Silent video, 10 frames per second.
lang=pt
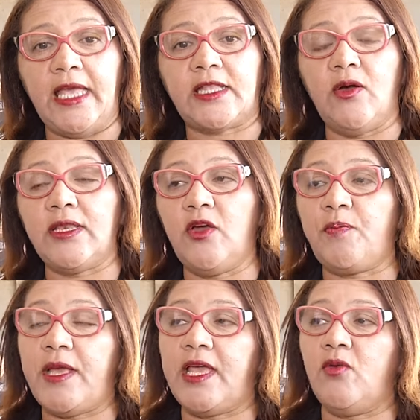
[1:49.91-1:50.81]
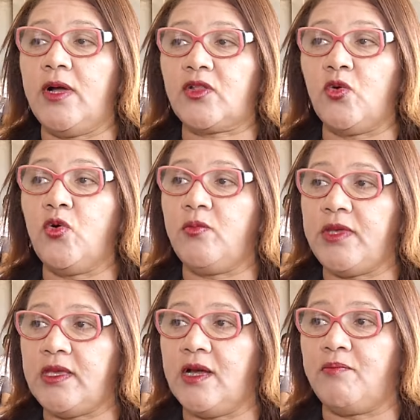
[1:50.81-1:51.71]
Então ali eu peguei uma
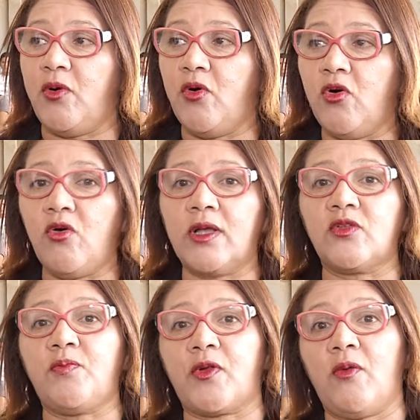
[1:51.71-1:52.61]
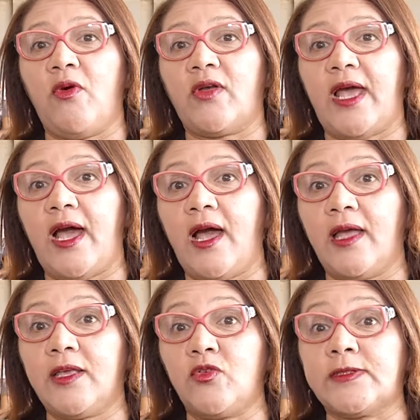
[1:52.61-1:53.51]
turminha boa do
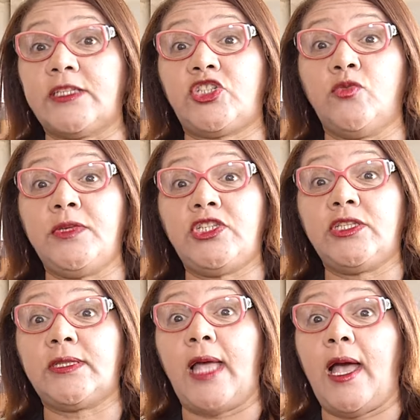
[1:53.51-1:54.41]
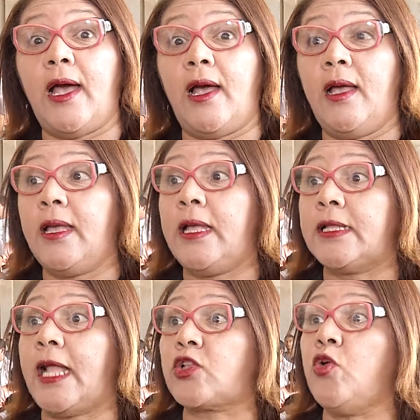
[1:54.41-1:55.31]
Promorá, inclusive tinha um menino da,
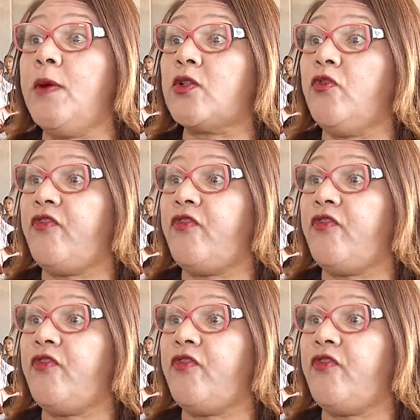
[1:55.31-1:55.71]
da turma do